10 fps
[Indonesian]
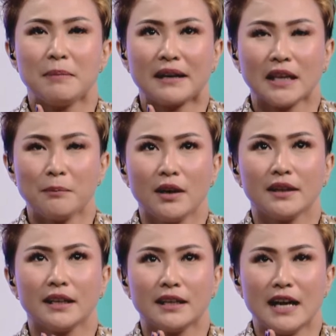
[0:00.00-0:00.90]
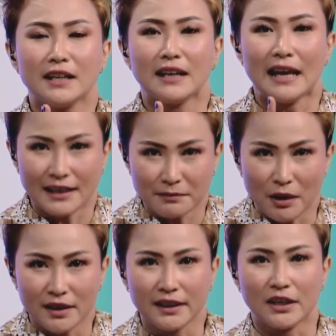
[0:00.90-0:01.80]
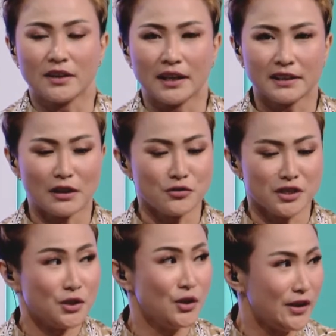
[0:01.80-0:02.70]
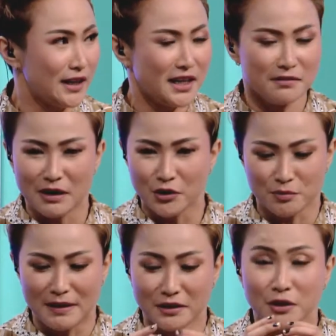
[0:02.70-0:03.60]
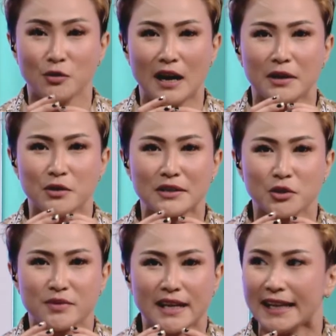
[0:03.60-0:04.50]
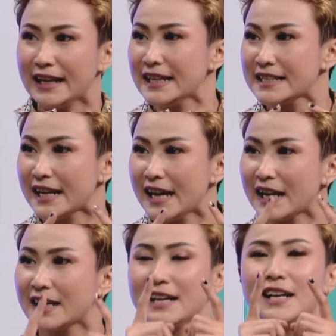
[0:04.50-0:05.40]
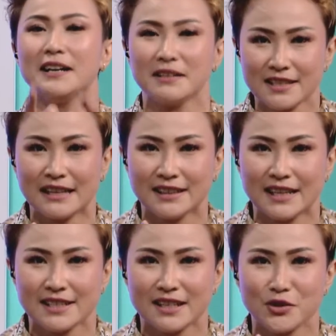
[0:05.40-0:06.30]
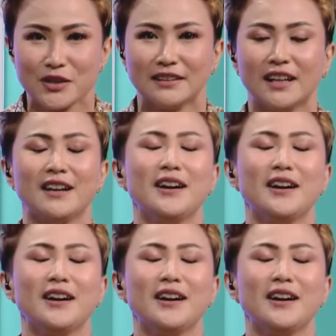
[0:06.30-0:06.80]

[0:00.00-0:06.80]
Partai politik dan elit politik. Oke, kita kunci dulu ini Bang ya. Usman dua dua subjek ini. Saya ke Satgas Nusantara,